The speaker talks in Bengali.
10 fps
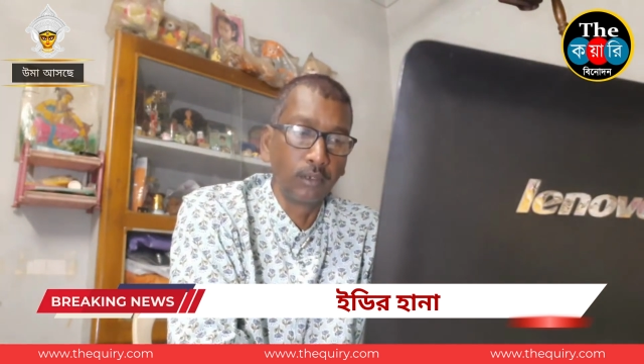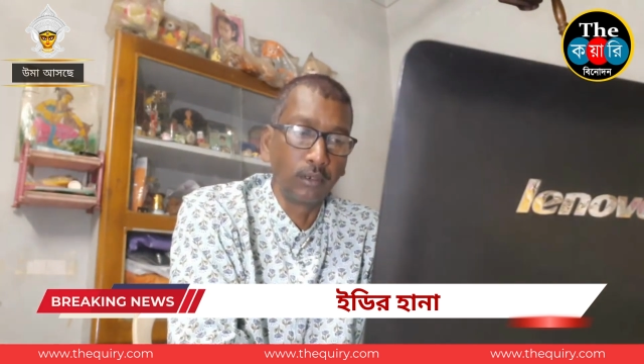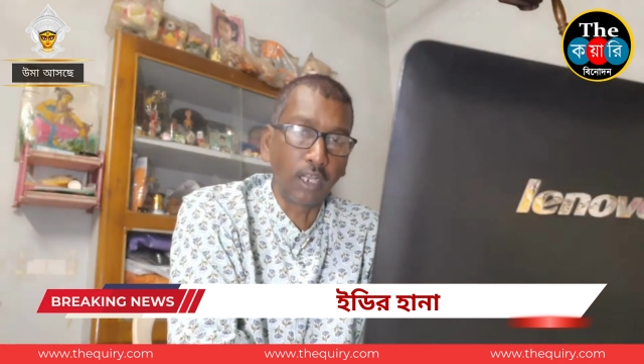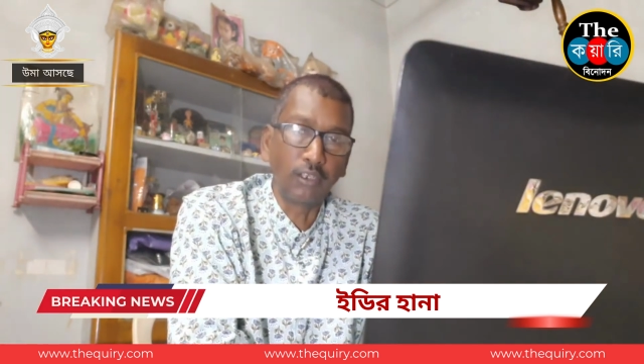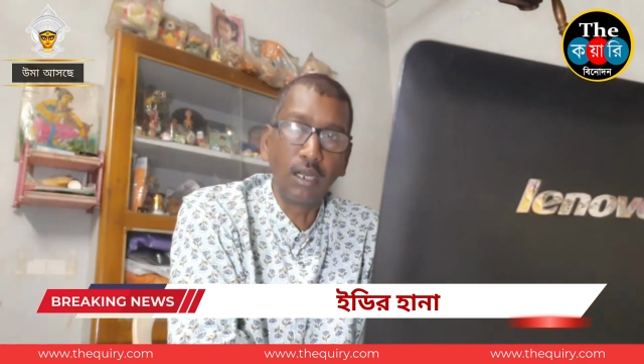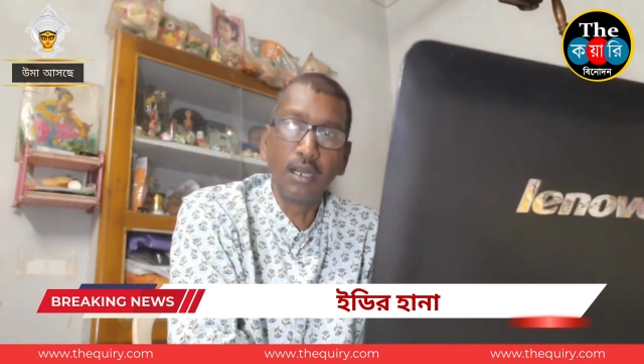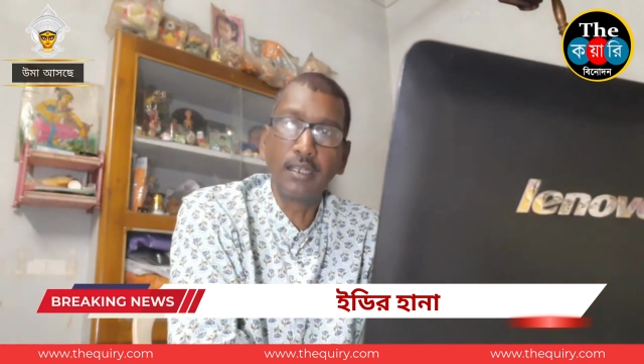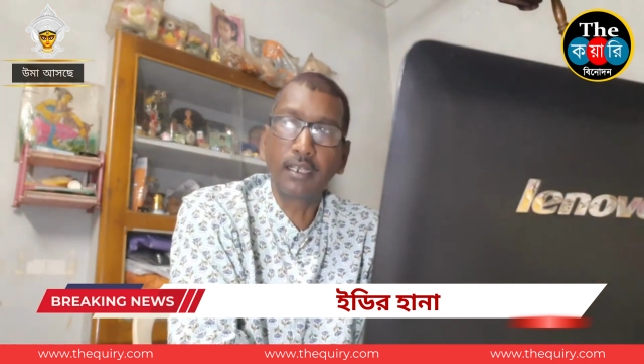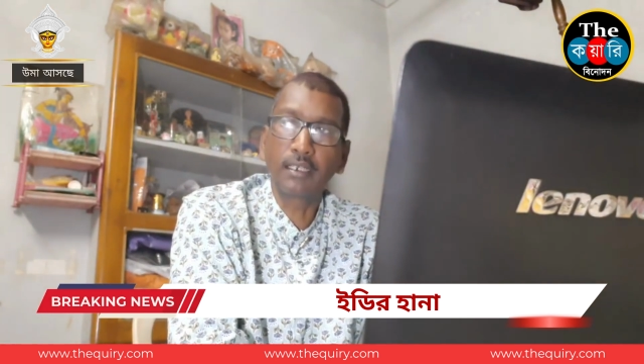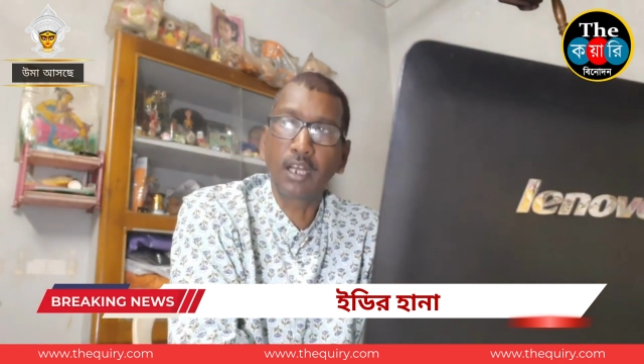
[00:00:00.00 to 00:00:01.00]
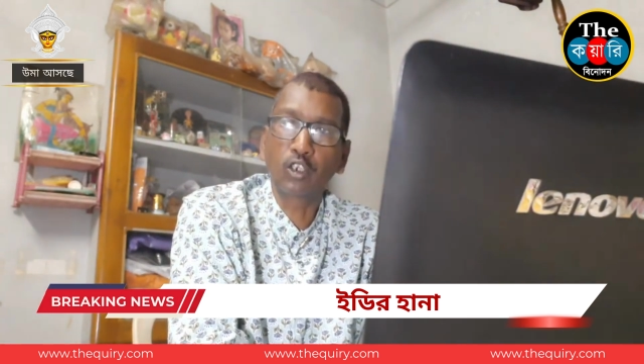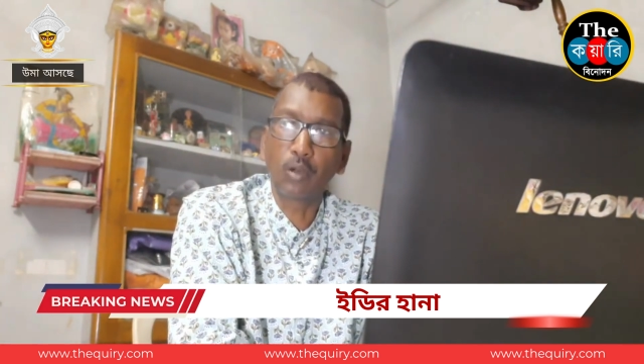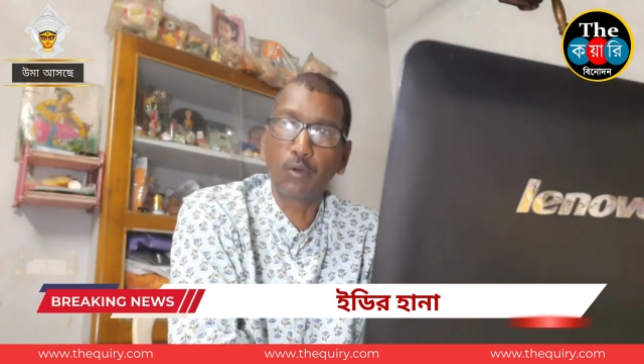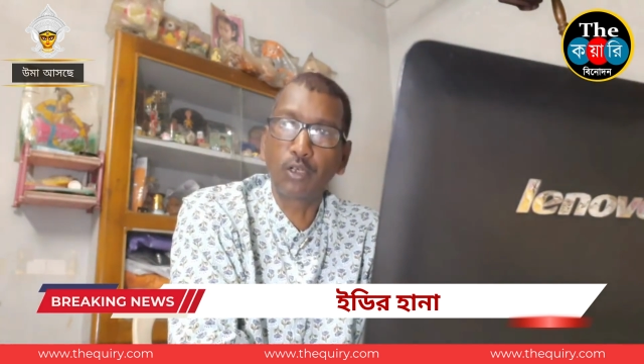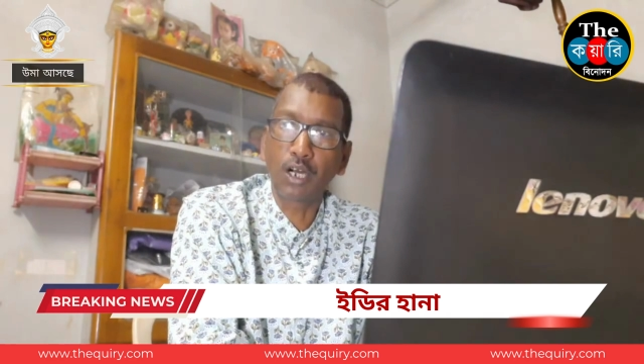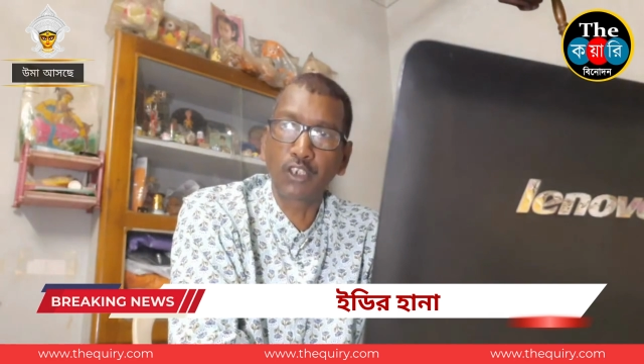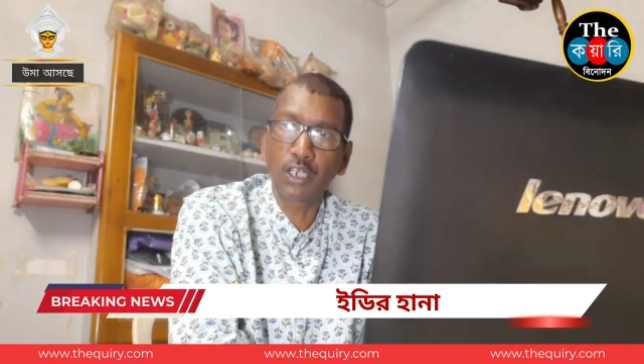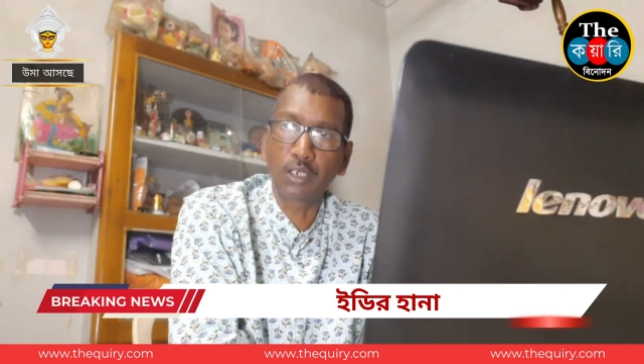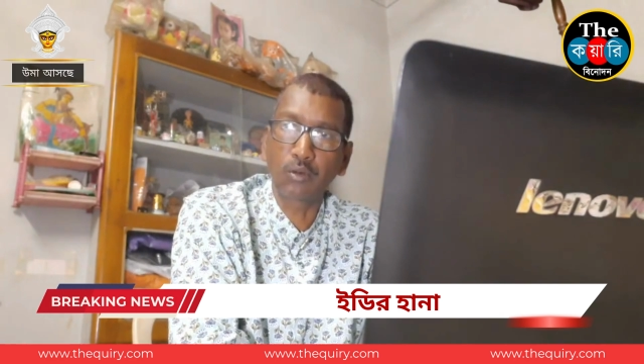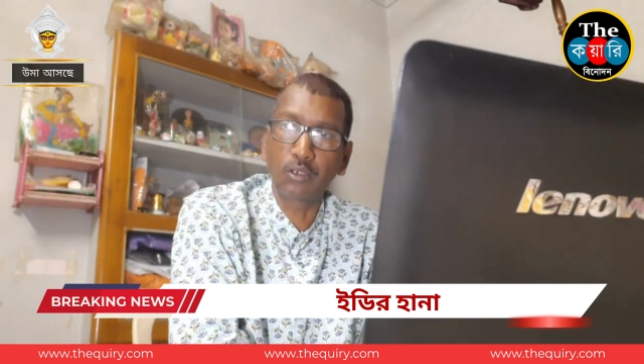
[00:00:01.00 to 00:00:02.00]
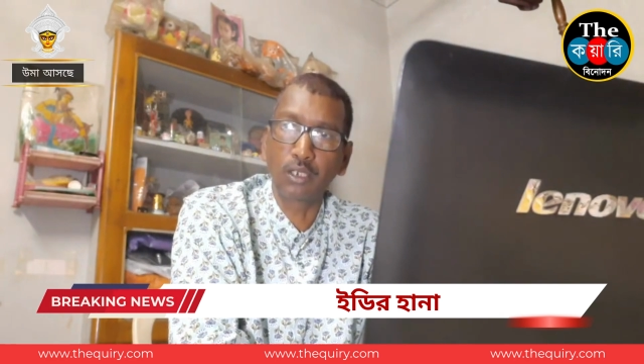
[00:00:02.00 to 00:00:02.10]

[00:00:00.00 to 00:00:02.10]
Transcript: তাই দিল্লি থেকে তার সফর কাটছাট করে